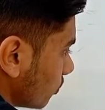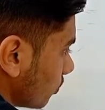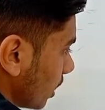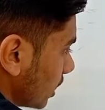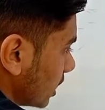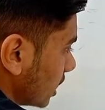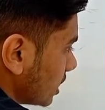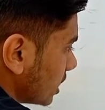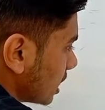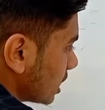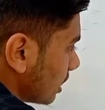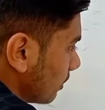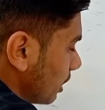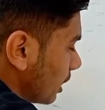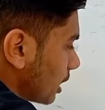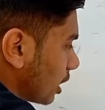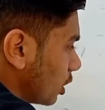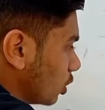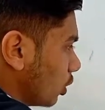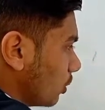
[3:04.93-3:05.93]
भैया जैसा मैं
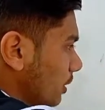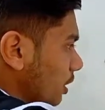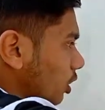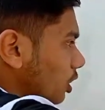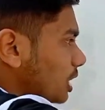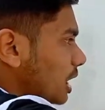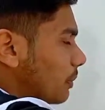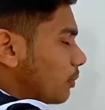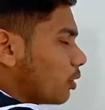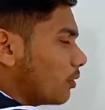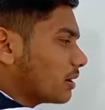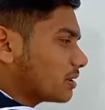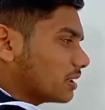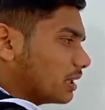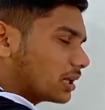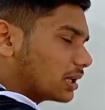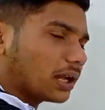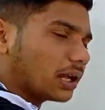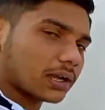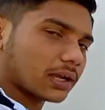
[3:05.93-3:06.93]
लिख रहा हूँ वो भी ओनली आपको वैसे
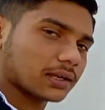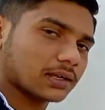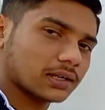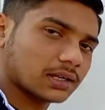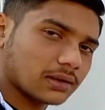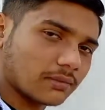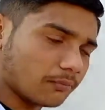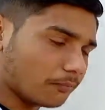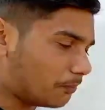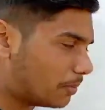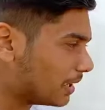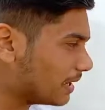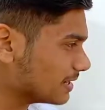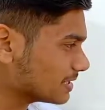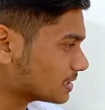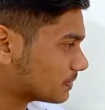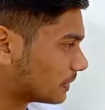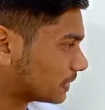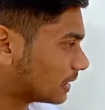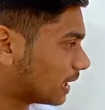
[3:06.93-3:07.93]
लिखना
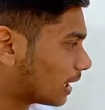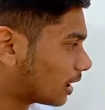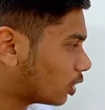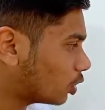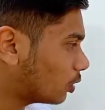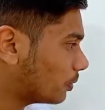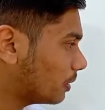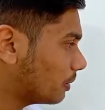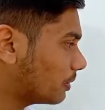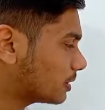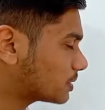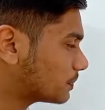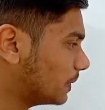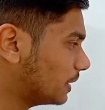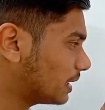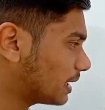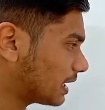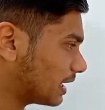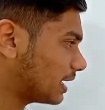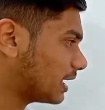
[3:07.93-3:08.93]
बेस बता रहा हूँ इस
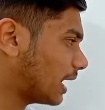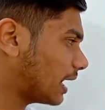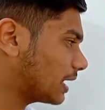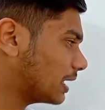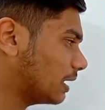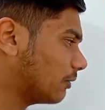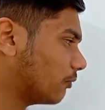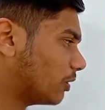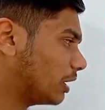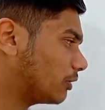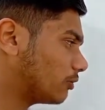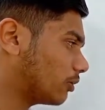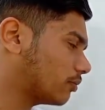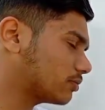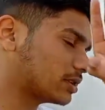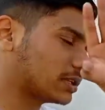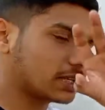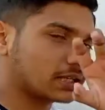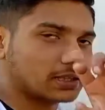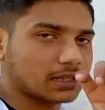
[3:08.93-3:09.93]
पर ट्रेन आ गई है
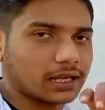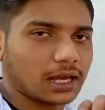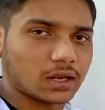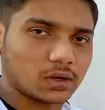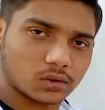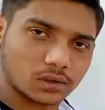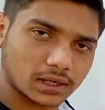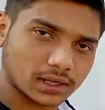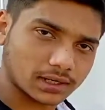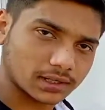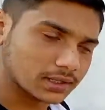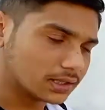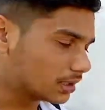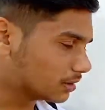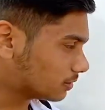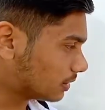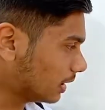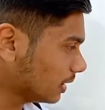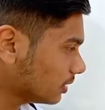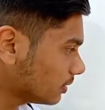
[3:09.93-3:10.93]
प्लेटफॉर्म सज के तैयार हो रहा
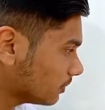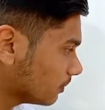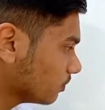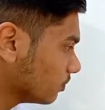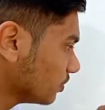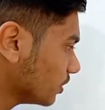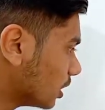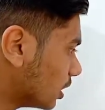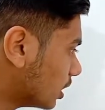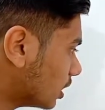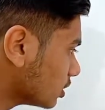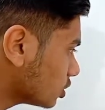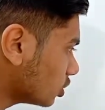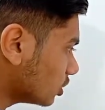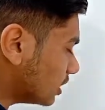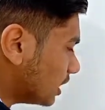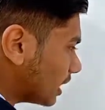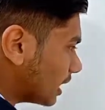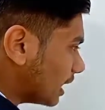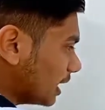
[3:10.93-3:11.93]
है ठीक
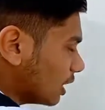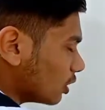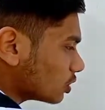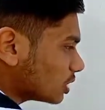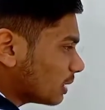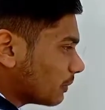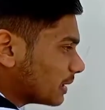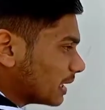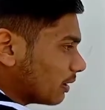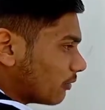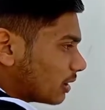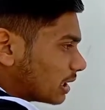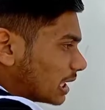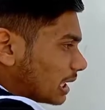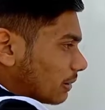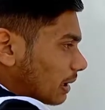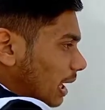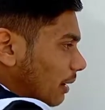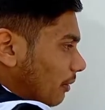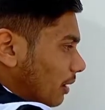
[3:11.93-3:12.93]
तो डिग्री होती है भैया वन
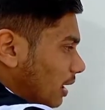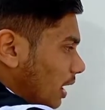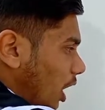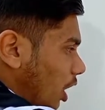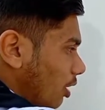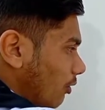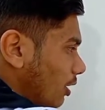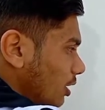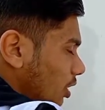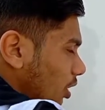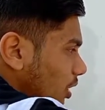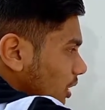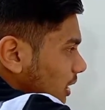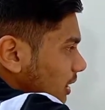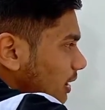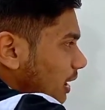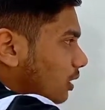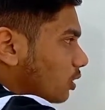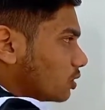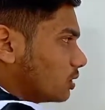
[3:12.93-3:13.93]
के बराबर ना हो वह नॉन
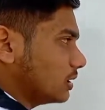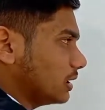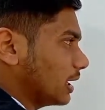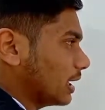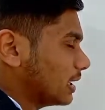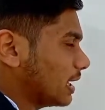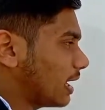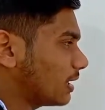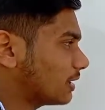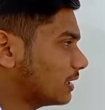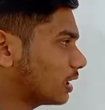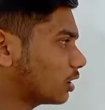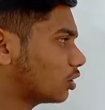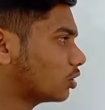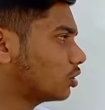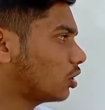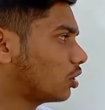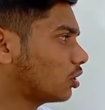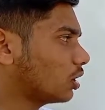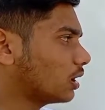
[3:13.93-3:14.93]
लीनियर होती है यहाँ देख रहे
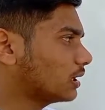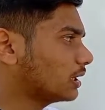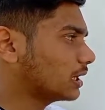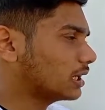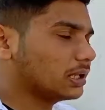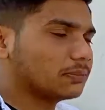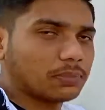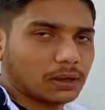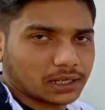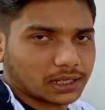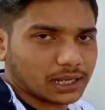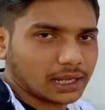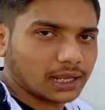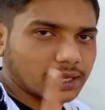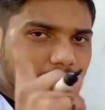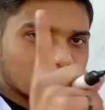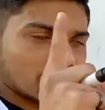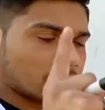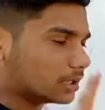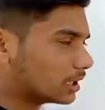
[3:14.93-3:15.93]
हो दोनों की डिग्री वन है
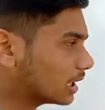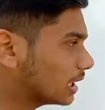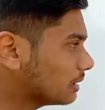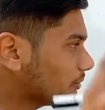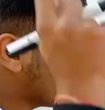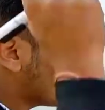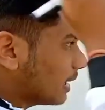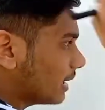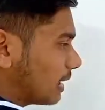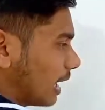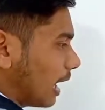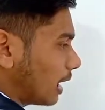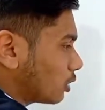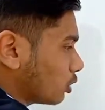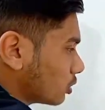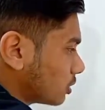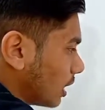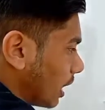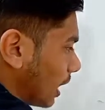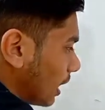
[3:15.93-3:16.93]
डिग्री माने घात
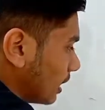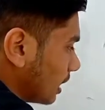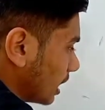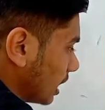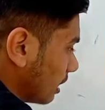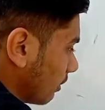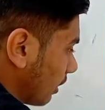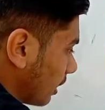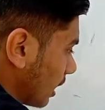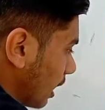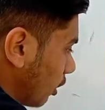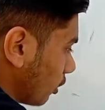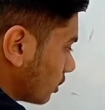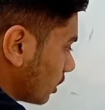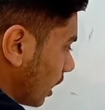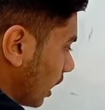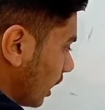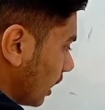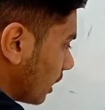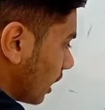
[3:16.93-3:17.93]
होता है डिग्री माने क्या
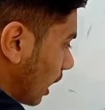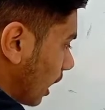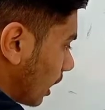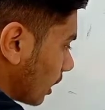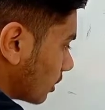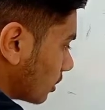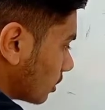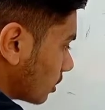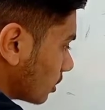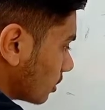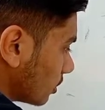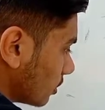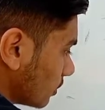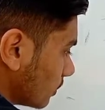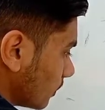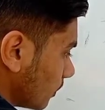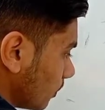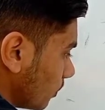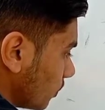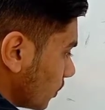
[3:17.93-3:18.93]
होता है
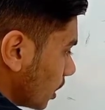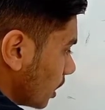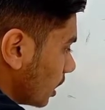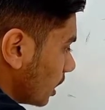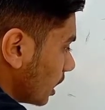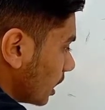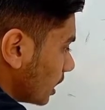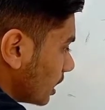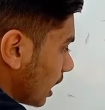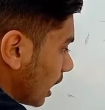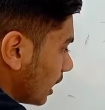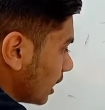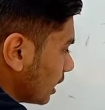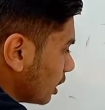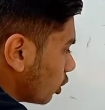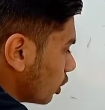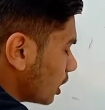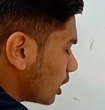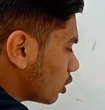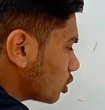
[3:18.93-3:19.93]
घात यानी कि
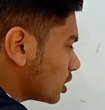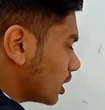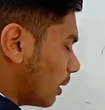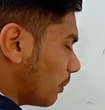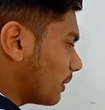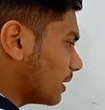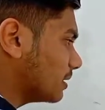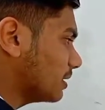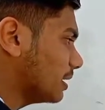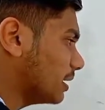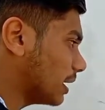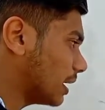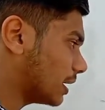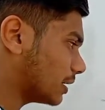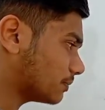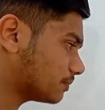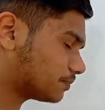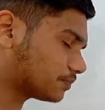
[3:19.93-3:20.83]
कोई क्वेश्चन आपकी दी है